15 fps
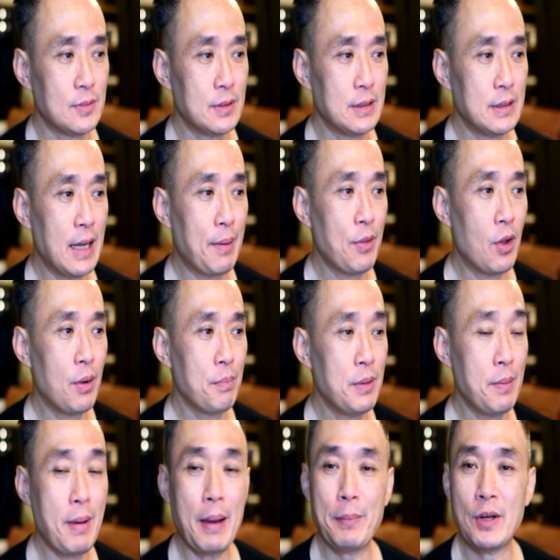นะครับเนาะมี
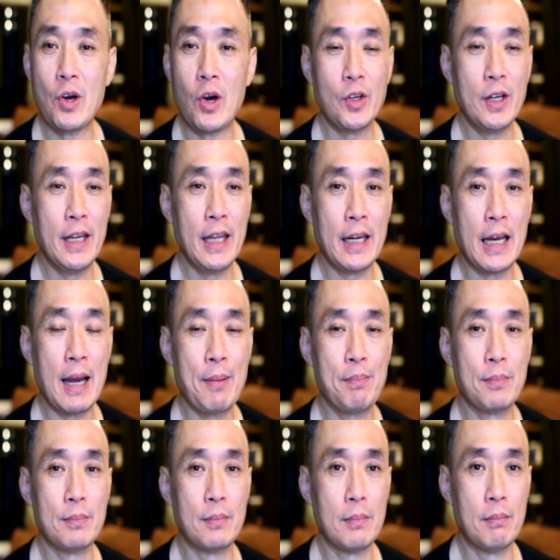มากมีน้อยเท่านั้นเองนะครับ
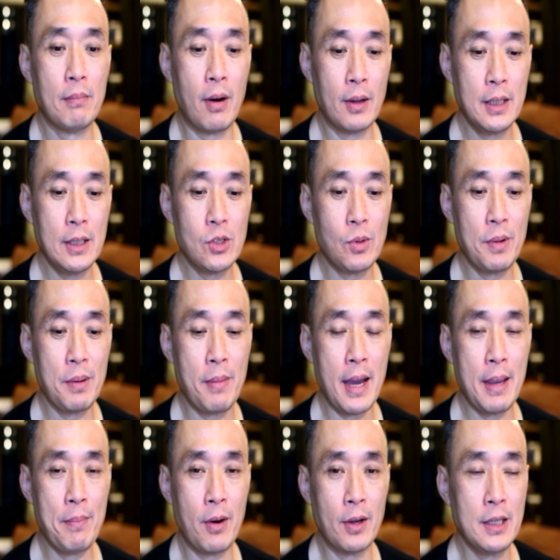หมอที่จบให
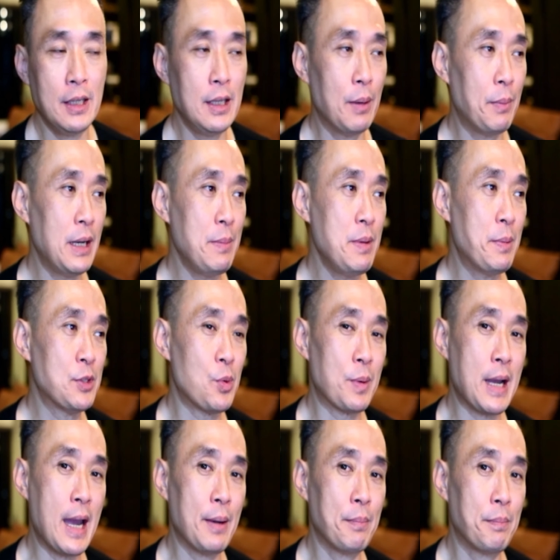ม่ๆหมอที่ยังไม่ได้มีประสบ
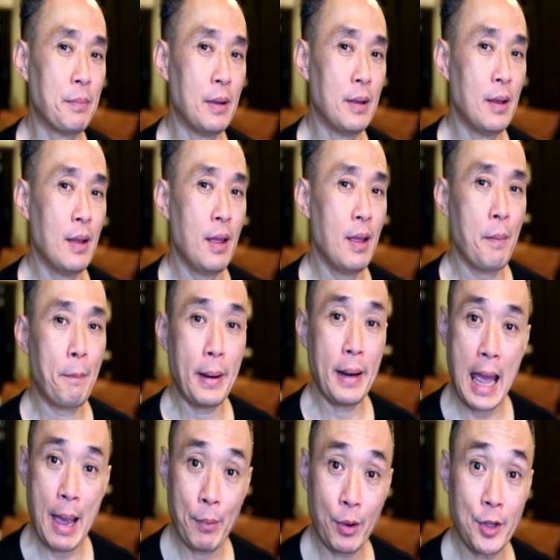การณ์ปัญหา
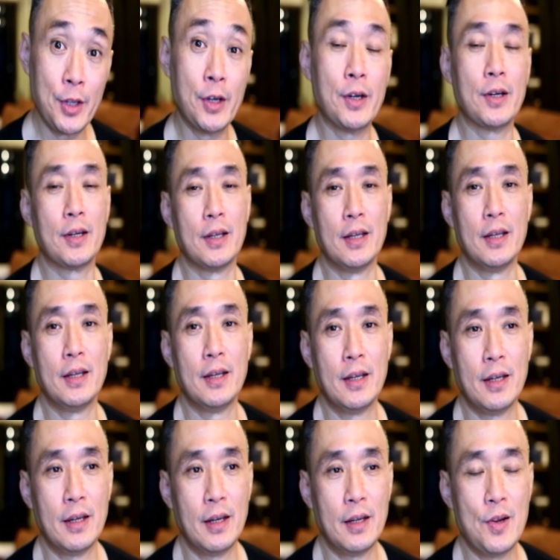มันก็จะเยอะ
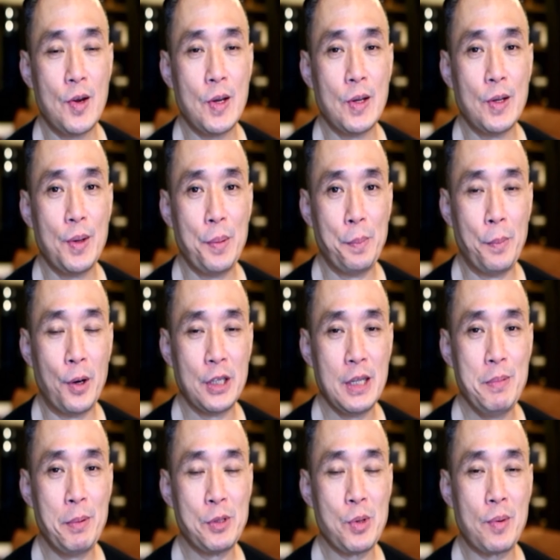เนาะหมอที่
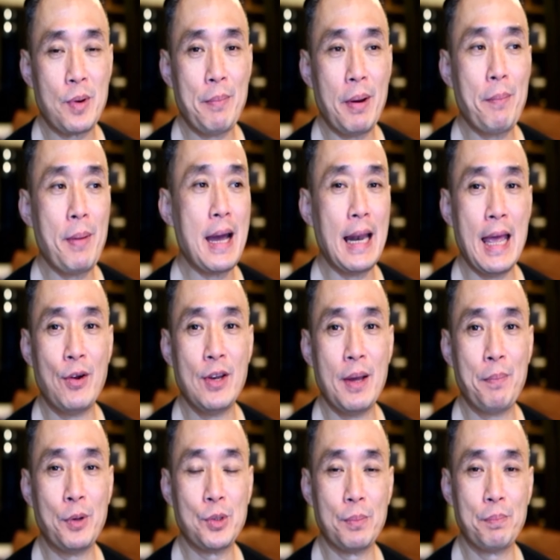มีประสบการณ์มากๆแล้วเนี่ย
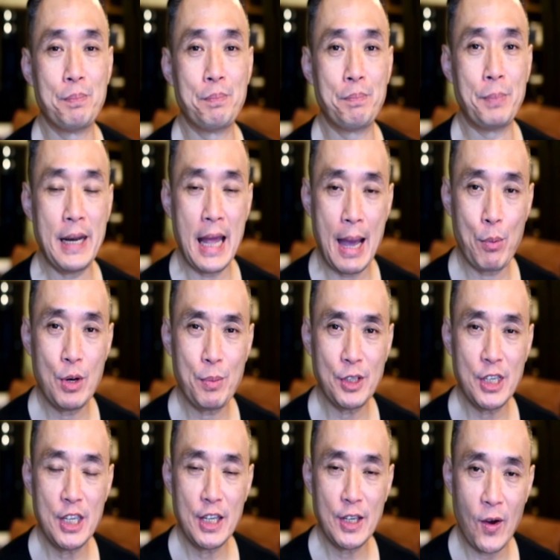ปัญหาพวกนี้ก็
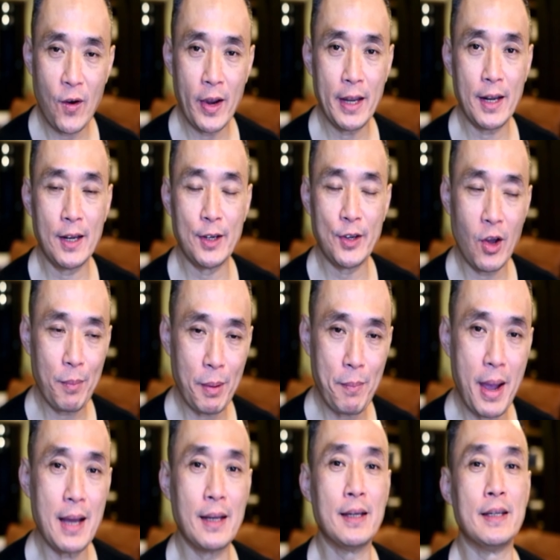จะยิ่งน้อยหรือน้อย
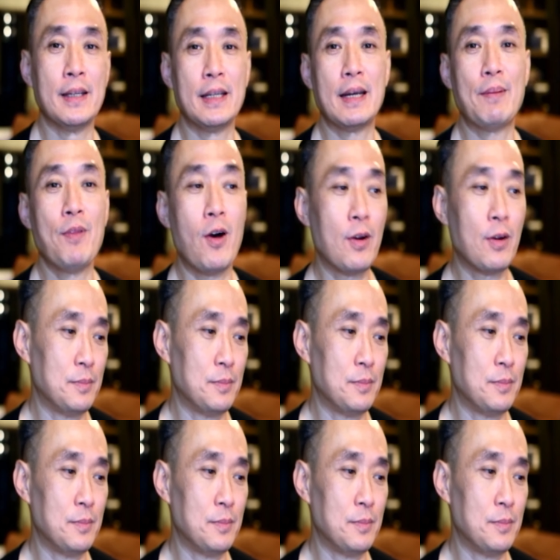มากๆเลยนะครับเนาะ